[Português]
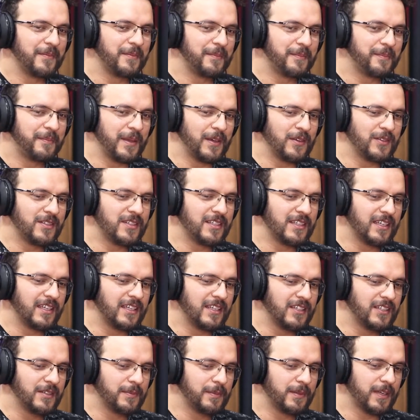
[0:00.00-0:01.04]
pelo
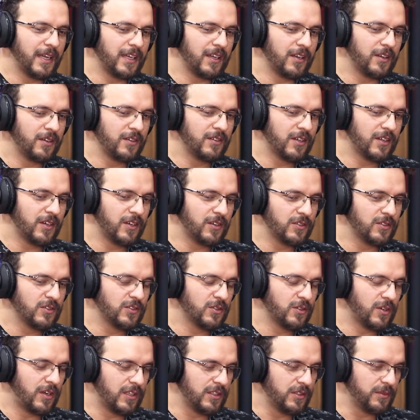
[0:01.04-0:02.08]
seguinte, por que, que, eu, que eu
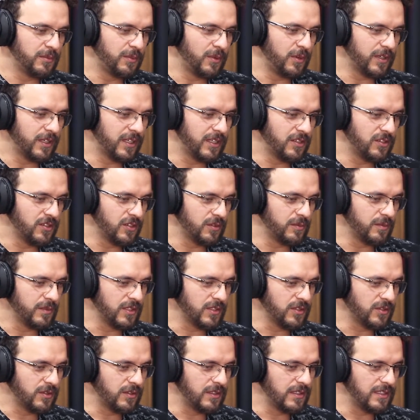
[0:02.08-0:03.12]
discordo um pouquinho de
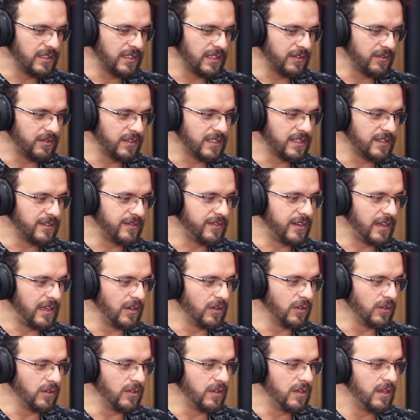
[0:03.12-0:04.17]
algumas coisas que você
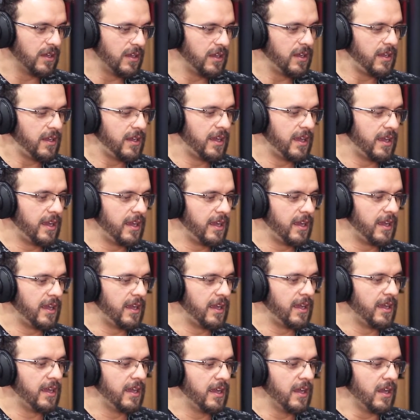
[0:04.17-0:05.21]
falou?
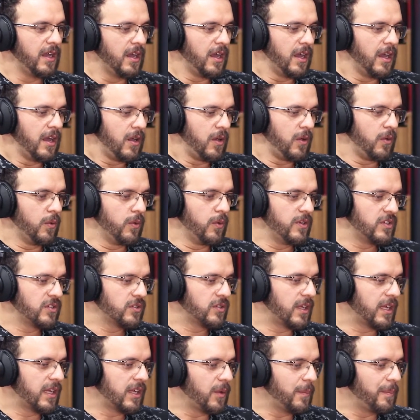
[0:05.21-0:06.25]
É, hoje, o
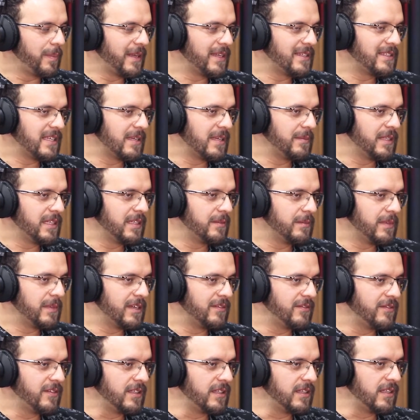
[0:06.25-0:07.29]
que, que eu percebi na minha
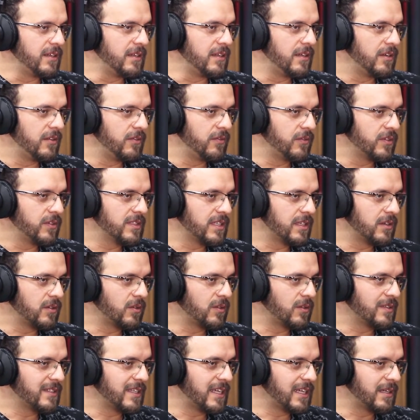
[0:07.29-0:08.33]
vida? Você não
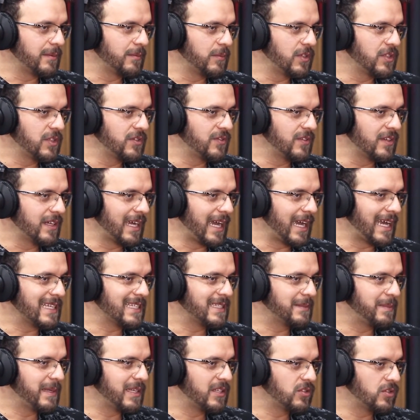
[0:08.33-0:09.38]
consegue modificar as
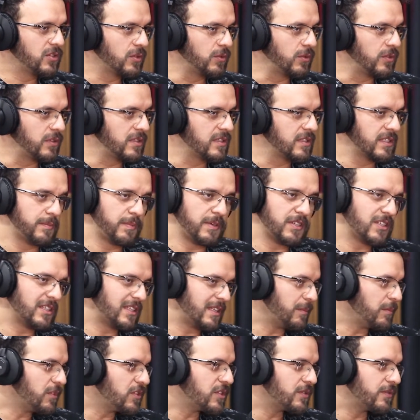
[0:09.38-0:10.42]
pessoas. Você pode até
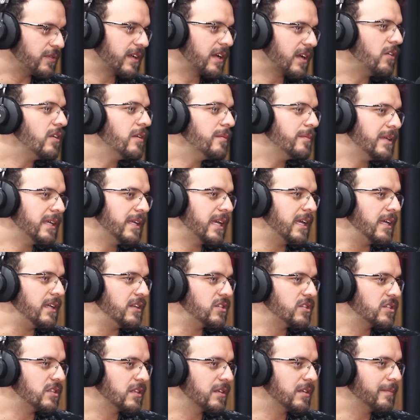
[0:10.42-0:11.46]
modificar o
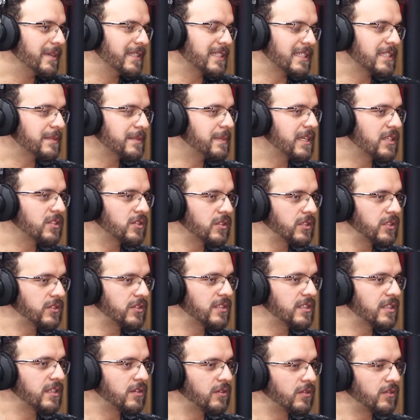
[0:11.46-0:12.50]
ambiente, mas as pessoas
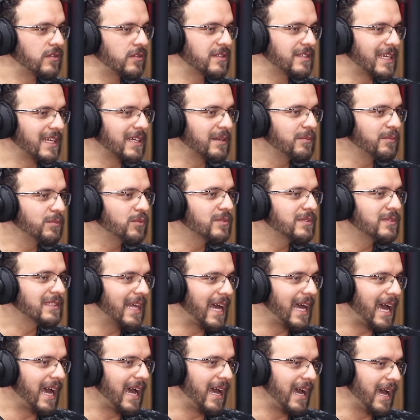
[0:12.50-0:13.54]
você não consegue
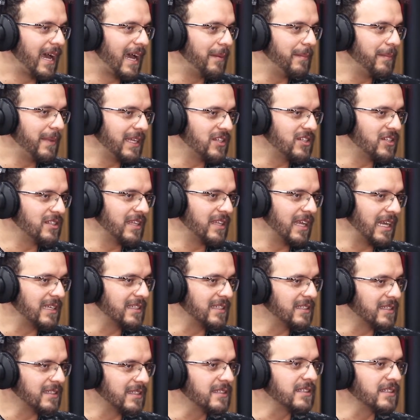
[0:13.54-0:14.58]
mudar a mente delas
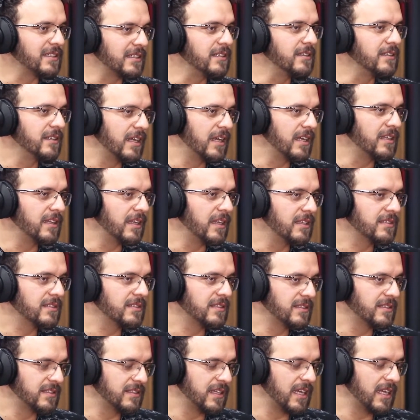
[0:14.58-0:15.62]
assim, né, de,
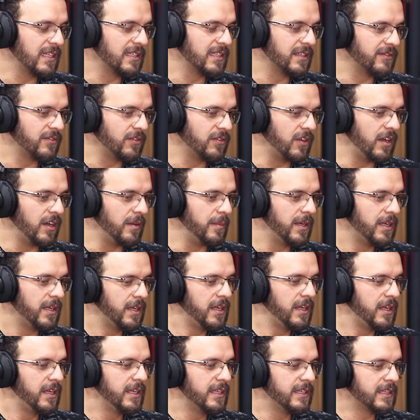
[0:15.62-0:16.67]
de, certa forma.
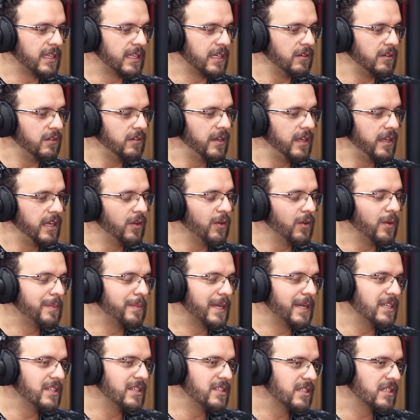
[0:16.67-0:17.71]
Uhum. Então, eu
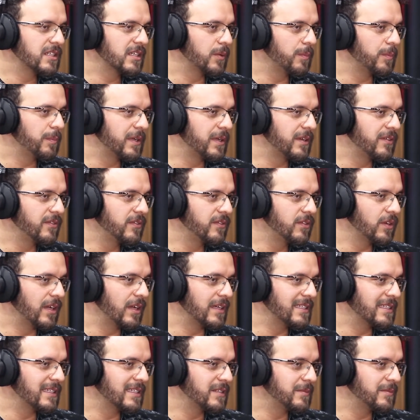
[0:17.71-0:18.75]
aprendi que eu prefiro,
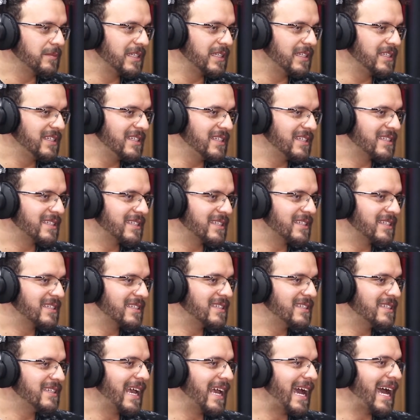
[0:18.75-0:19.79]
às vezes, me
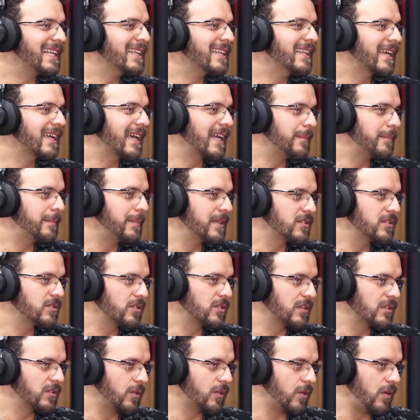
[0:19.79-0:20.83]
distanciar daquela
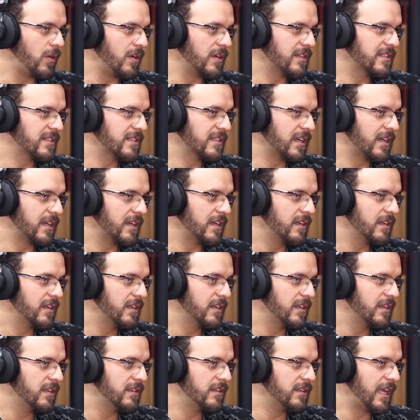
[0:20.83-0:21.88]
pessoa tóxica
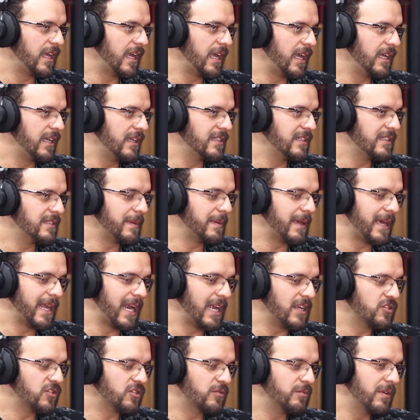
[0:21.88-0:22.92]
né, e esperar
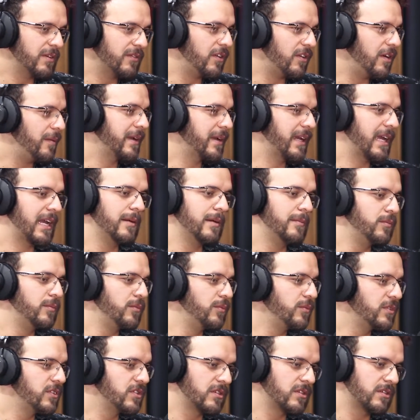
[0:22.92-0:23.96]
de alguma forma que ela
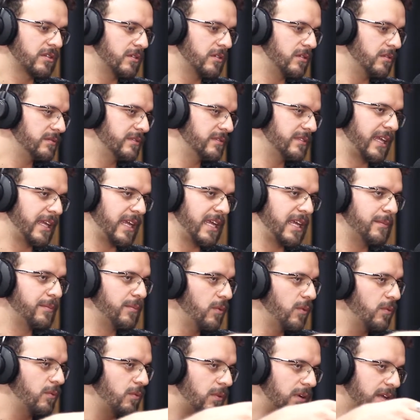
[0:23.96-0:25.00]
mude com o tempo
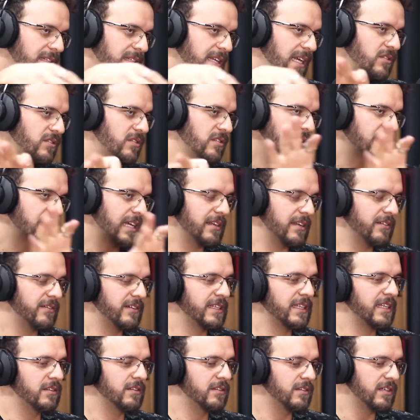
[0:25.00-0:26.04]
ou com as ações que ela vai
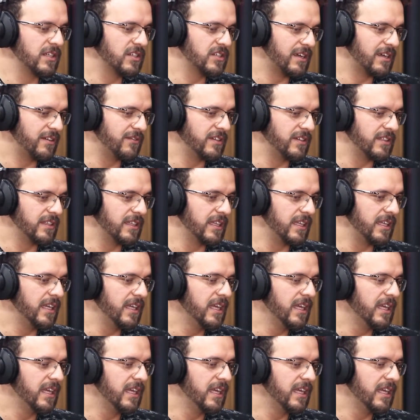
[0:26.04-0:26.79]
ter durante a vida aí,